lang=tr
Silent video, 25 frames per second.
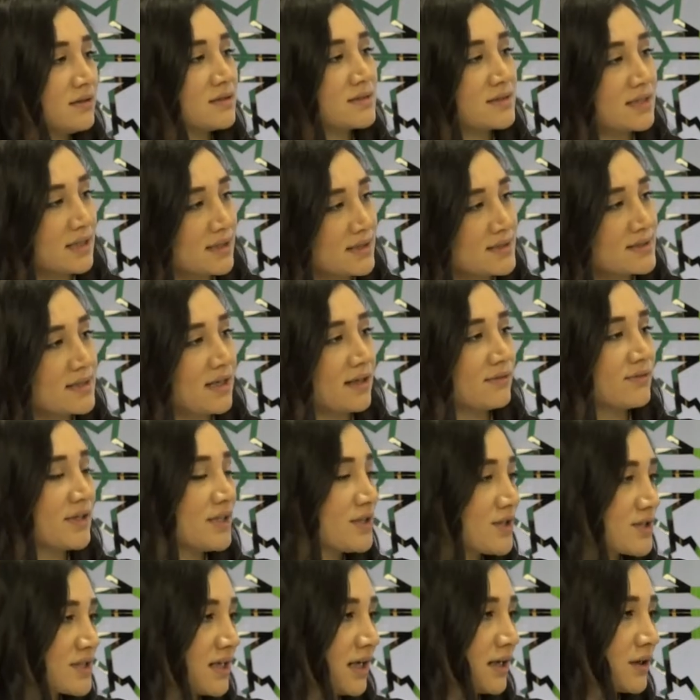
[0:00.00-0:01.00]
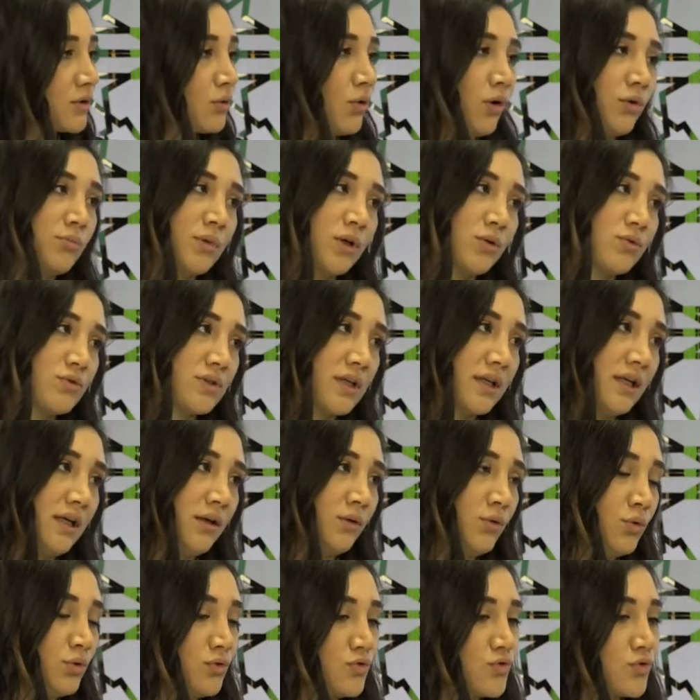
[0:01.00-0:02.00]
sayısal ve eşit ağırlık olmak üzere
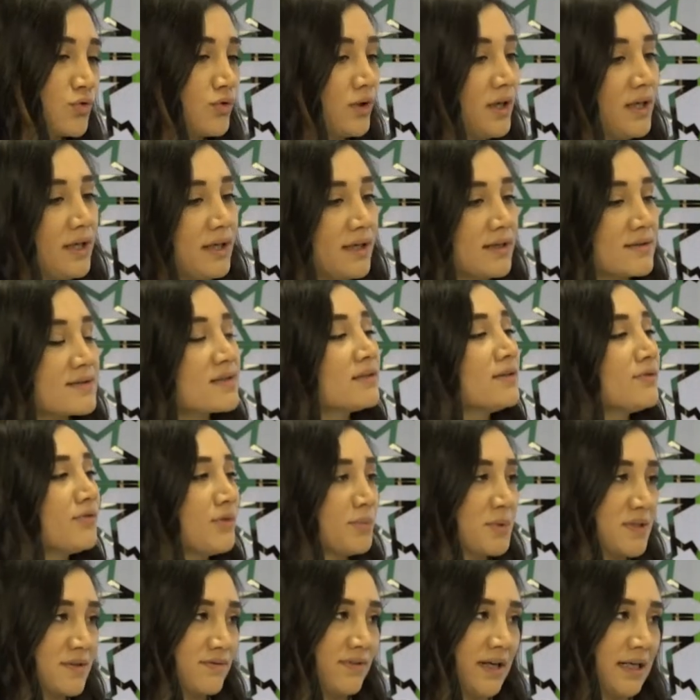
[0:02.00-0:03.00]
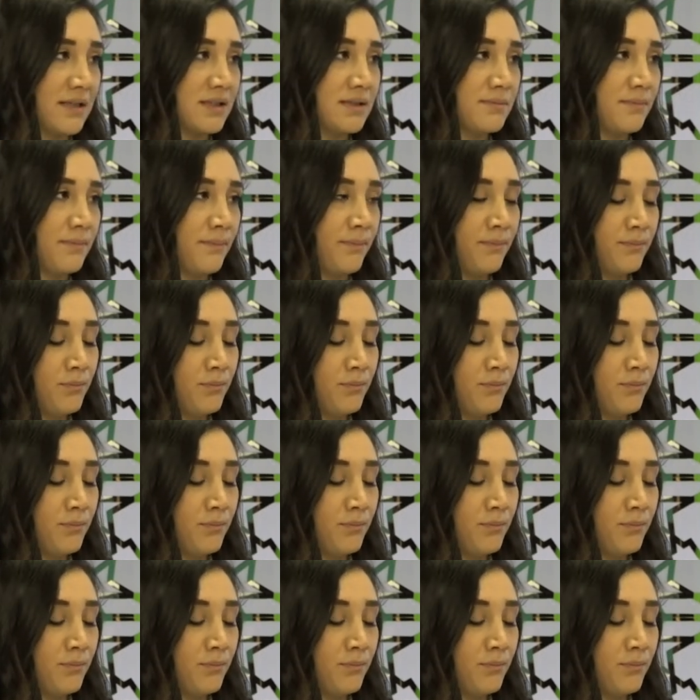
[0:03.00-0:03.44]
3 e, sınıfımız var